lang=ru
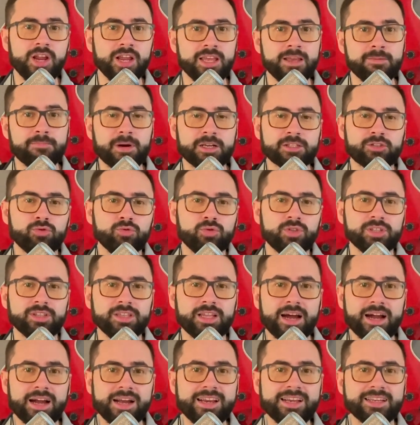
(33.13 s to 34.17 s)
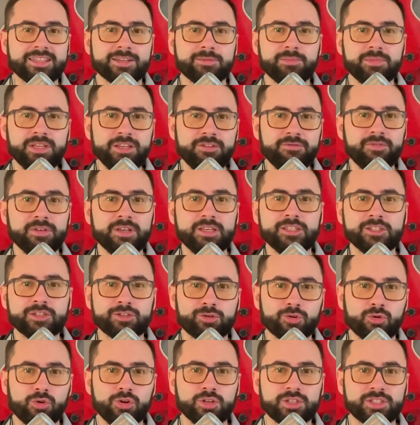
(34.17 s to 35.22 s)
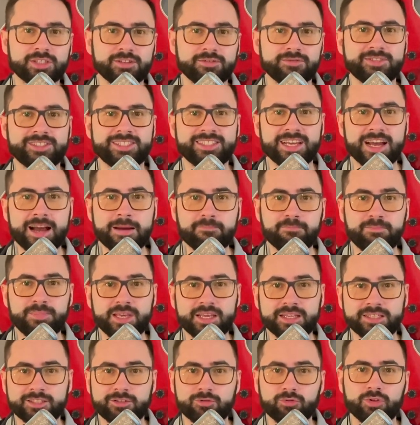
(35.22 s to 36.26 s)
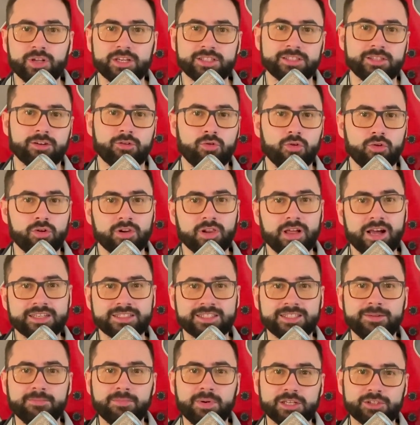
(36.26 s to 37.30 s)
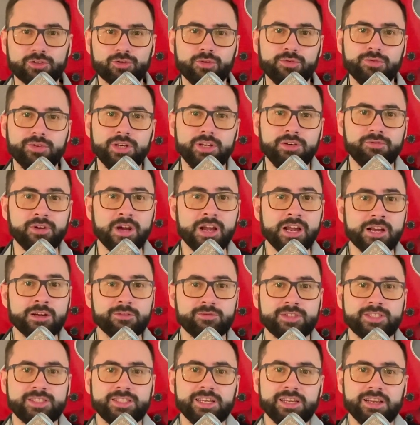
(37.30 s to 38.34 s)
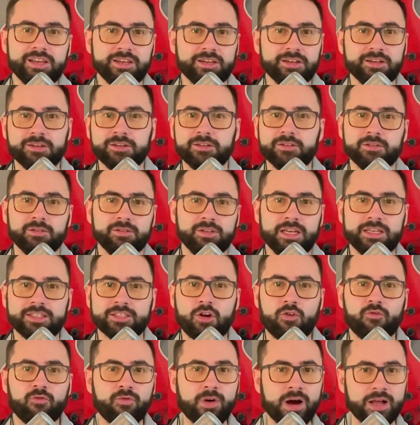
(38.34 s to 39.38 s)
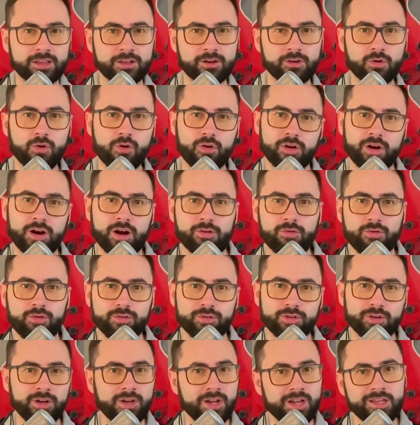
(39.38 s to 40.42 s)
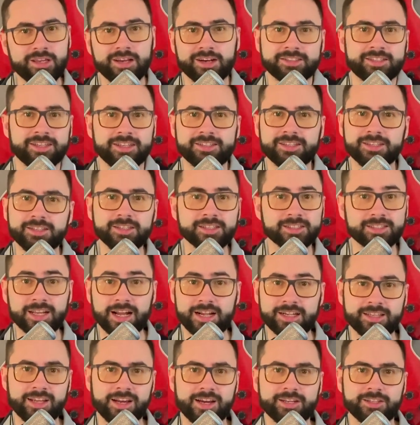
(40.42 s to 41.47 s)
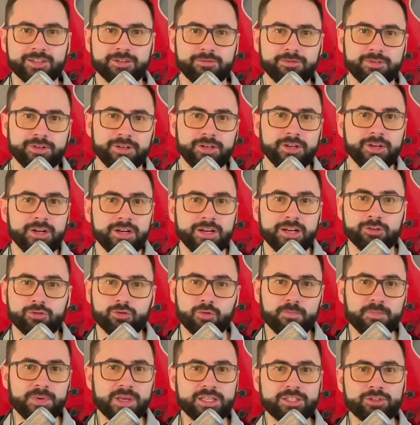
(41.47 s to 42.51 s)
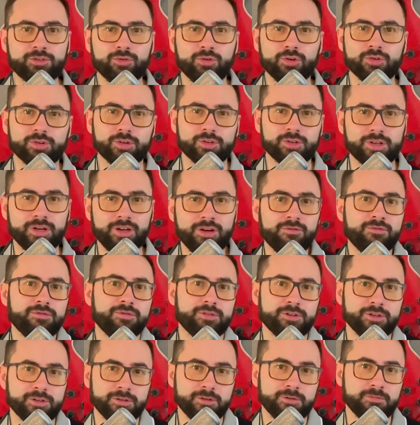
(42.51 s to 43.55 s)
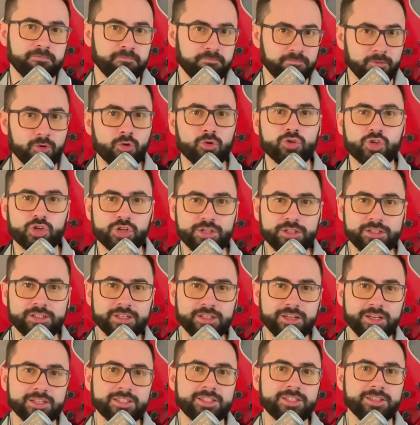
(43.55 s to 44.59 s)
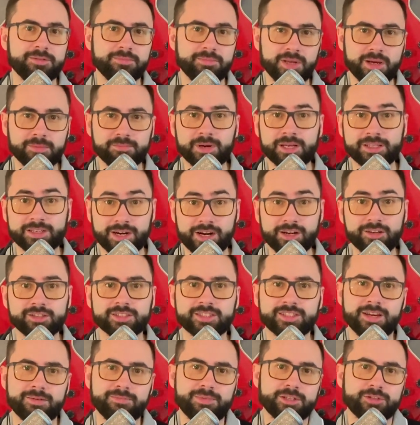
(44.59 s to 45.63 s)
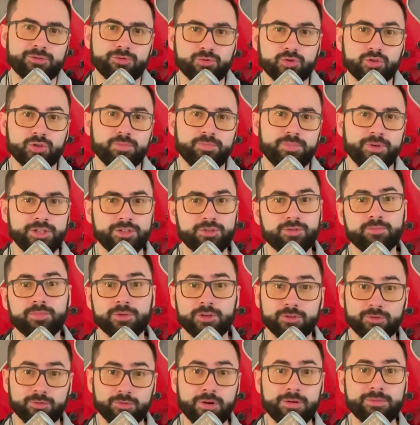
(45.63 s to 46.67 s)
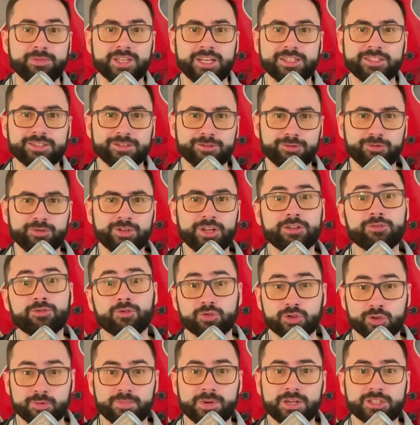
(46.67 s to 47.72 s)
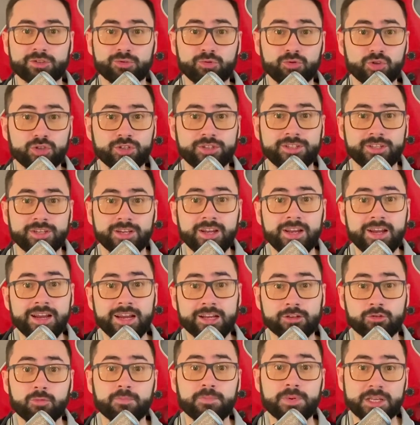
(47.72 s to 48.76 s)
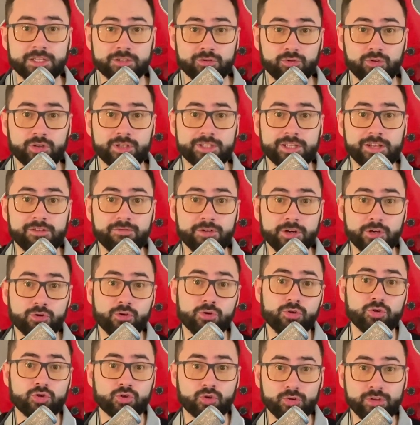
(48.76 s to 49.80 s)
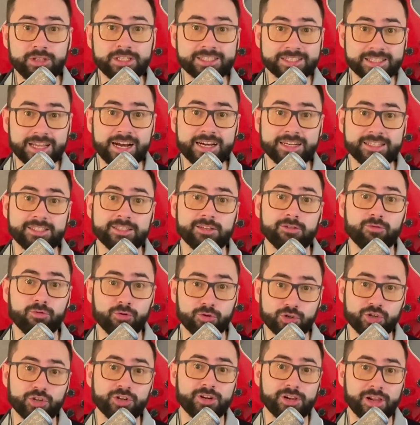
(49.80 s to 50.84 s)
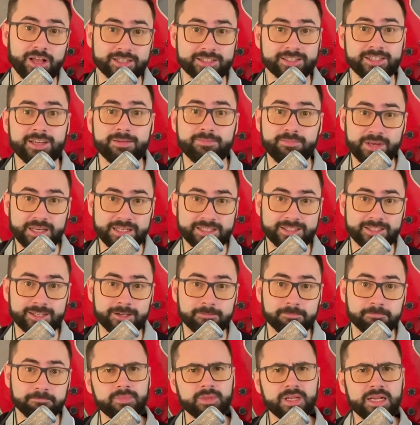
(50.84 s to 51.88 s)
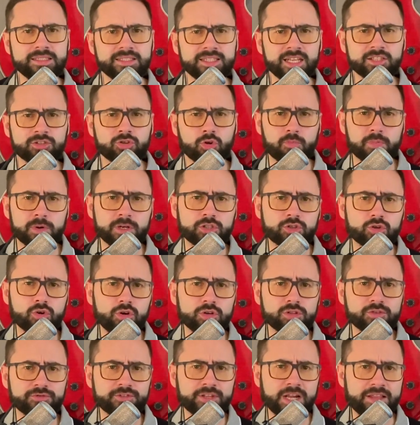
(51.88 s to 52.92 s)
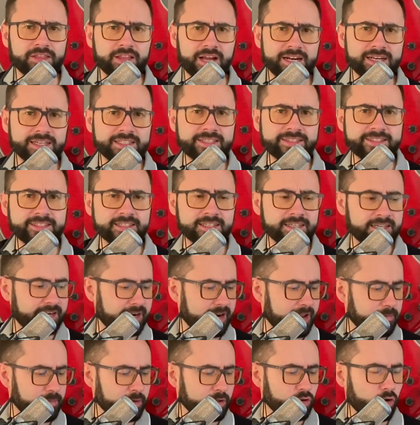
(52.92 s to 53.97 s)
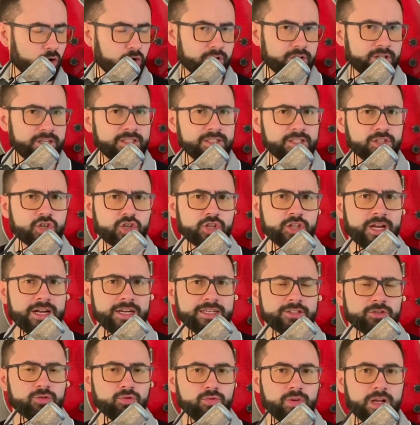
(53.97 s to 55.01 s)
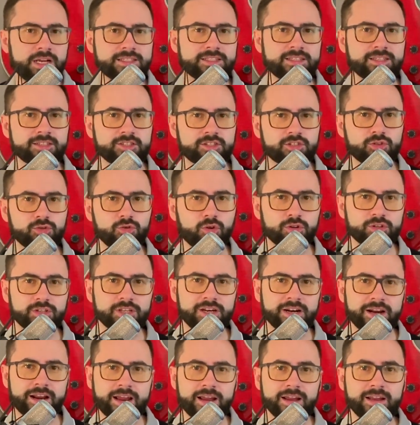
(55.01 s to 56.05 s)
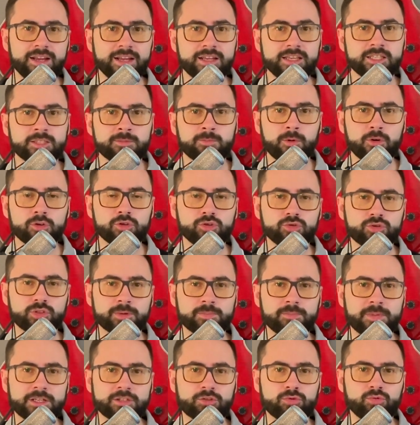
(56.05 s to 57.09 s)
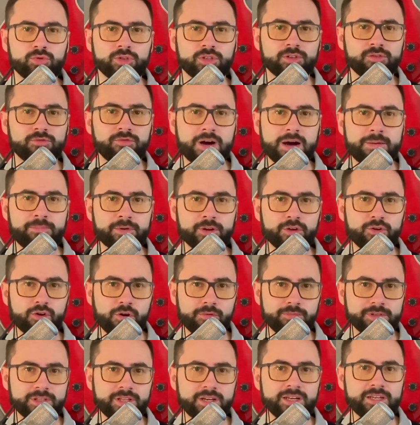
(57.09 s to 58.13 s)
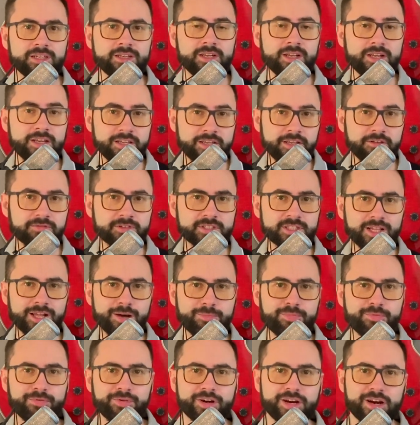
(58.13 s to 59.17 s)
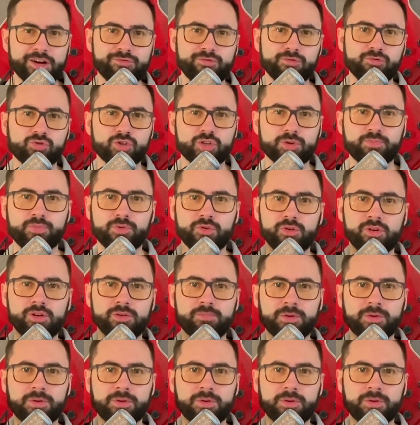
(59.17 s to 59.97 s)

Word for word: И по сути на этом рифе и строится вся песня. У нас такой классный басовый риф в стиле, я не знаю, фанк-рок какой-то. Я, кстати, не знал до этого эту песню, этот риф. Э, очень интересный, мне понравился, я послушал песню, поэтому обязательно, друзья, тоже послушайте эту песню, если вы ее еще не знаете. Очень классная песня. Здесь все происходит в тональности ре минор. И начинается у нас с ноты ре. Используются, по сути, два приема, да, риф слэповый, как вы уже поняли.